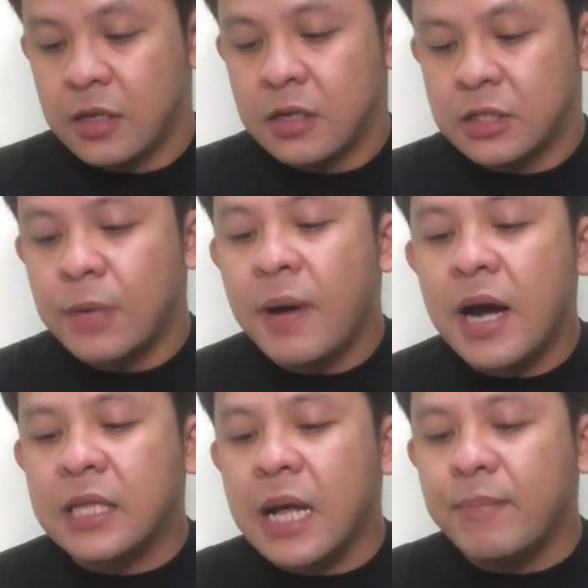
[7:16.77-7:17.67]
So,
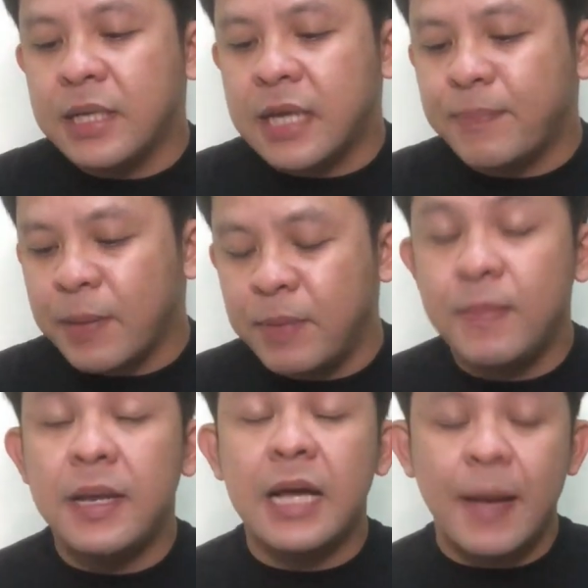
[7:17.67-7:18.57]
mga katambex, ha, ah,
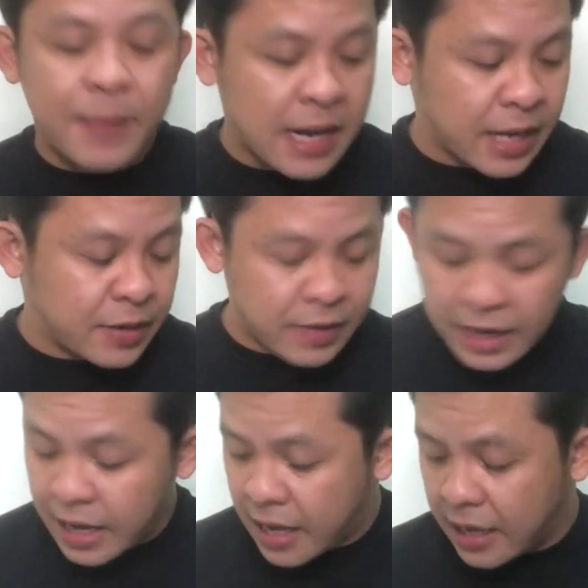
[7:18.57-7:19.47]
pagbibili nga pala kayo
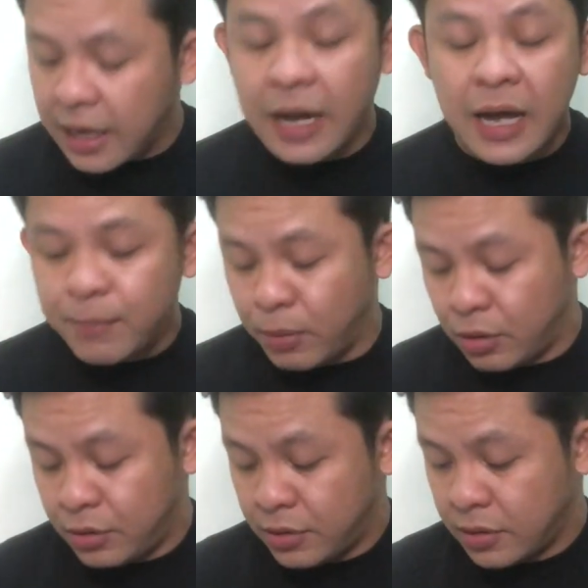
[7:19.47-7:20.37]
ng uh,
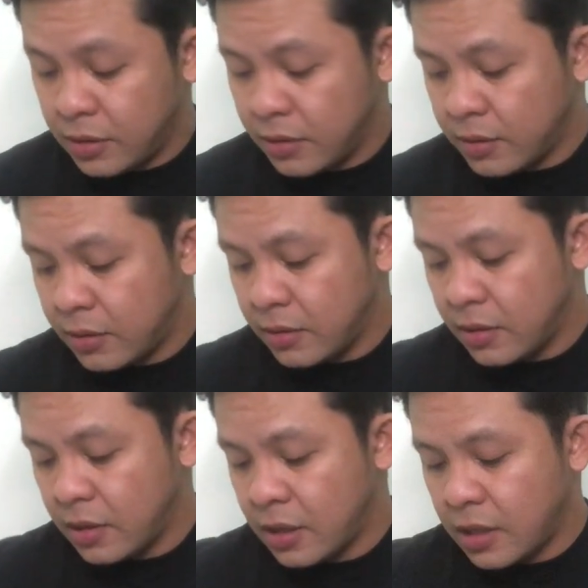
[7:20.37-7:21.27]
carbon
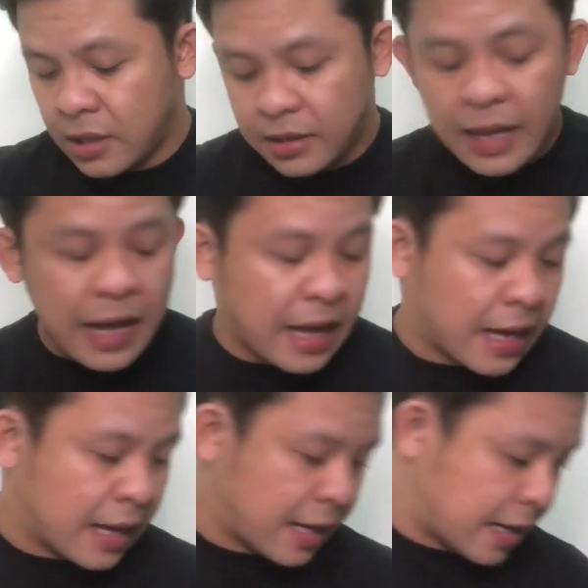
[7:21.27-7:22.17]
na
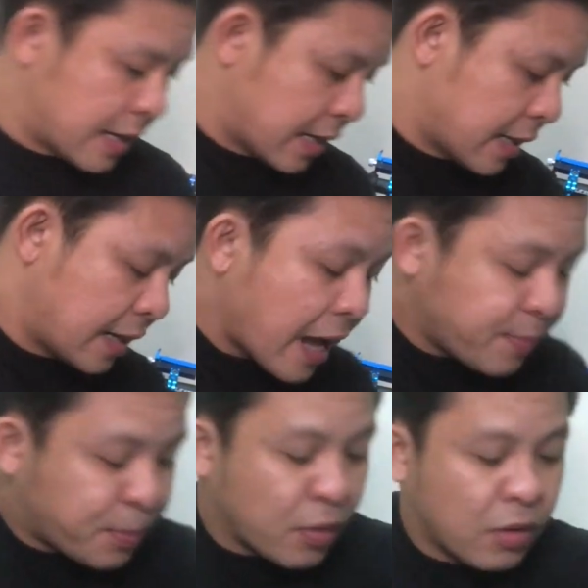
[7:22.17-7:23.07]

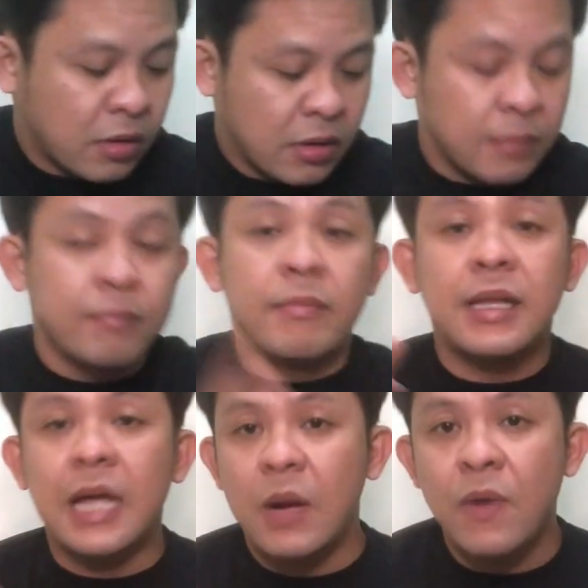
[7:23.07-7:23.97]
light pro,
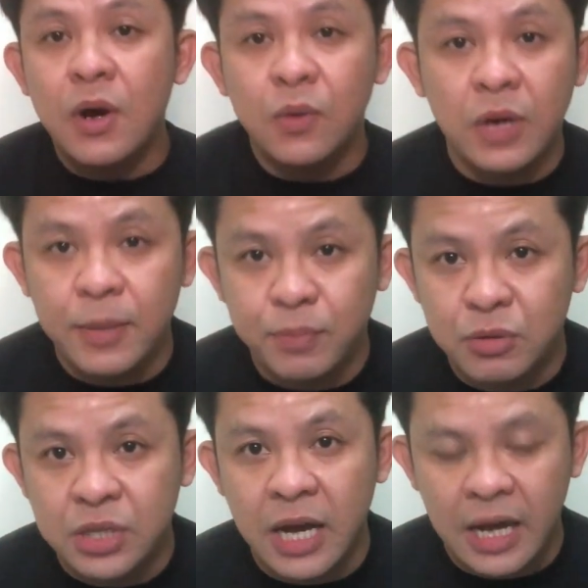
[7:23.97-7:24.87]
may dalawang kulay po
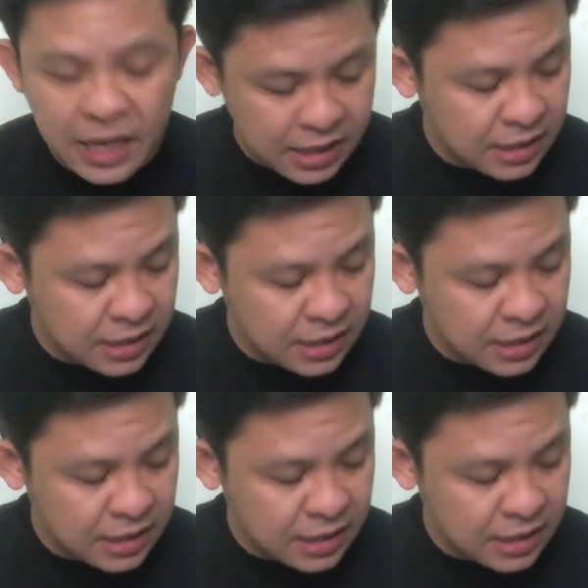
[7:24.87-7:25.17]
siya, ha?